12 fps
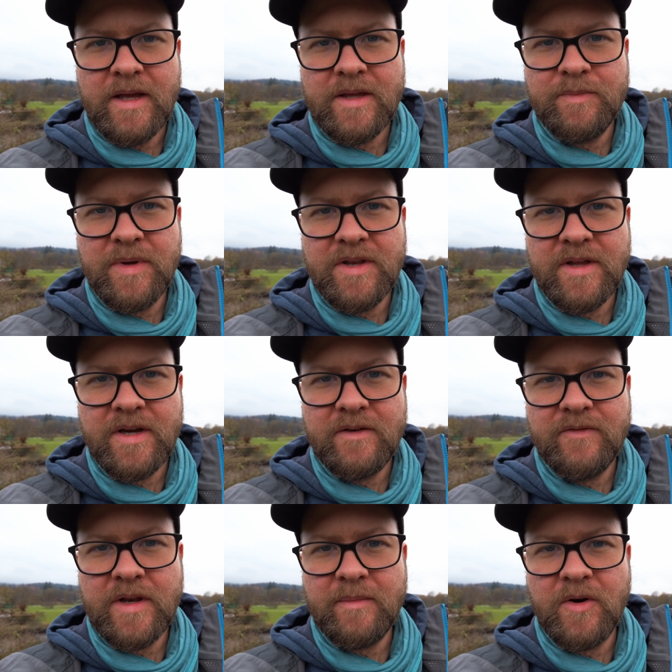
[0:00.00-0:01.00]
Ich bin
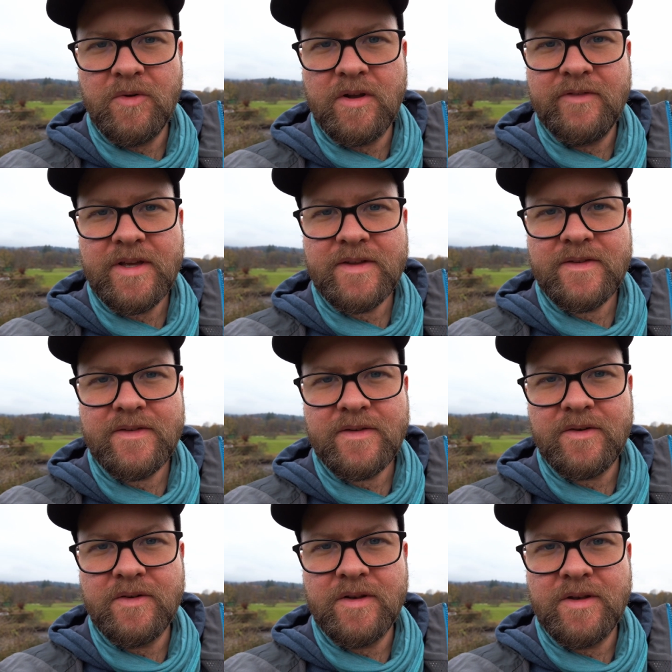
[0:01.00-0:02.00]
hier wieder mal
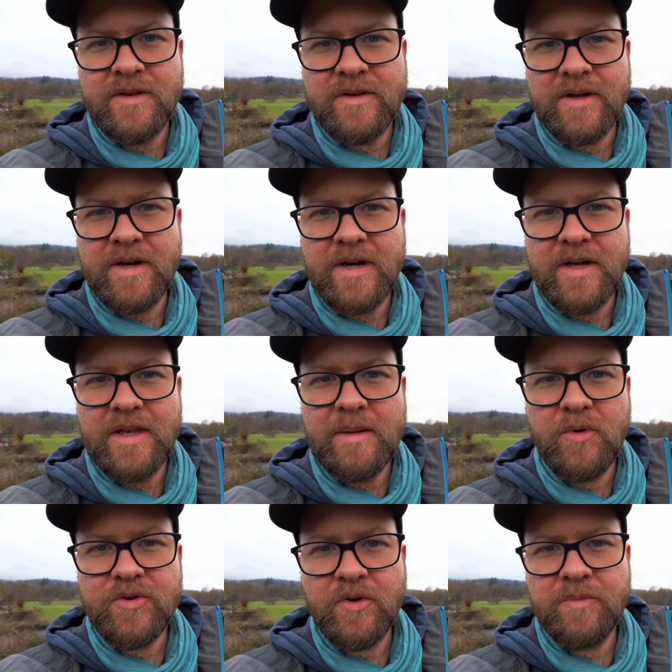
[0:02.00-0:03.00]
unterwegs und äh,
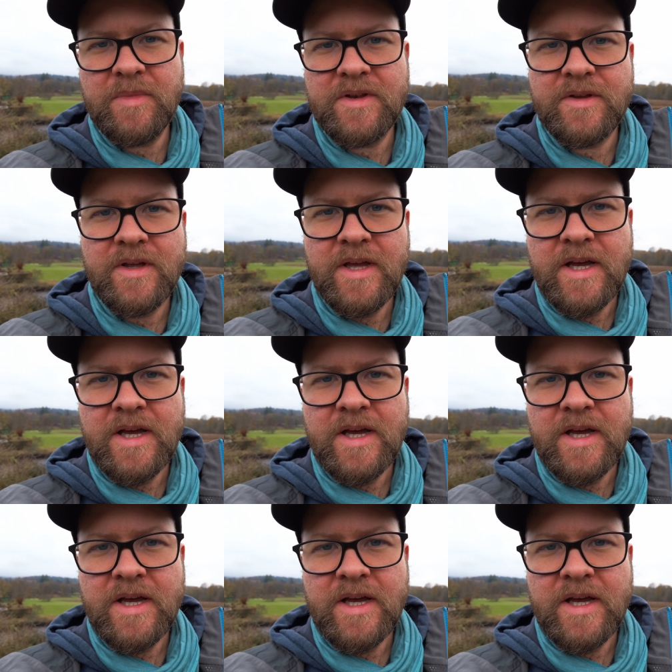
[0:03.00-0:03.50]
nehme euch heute mit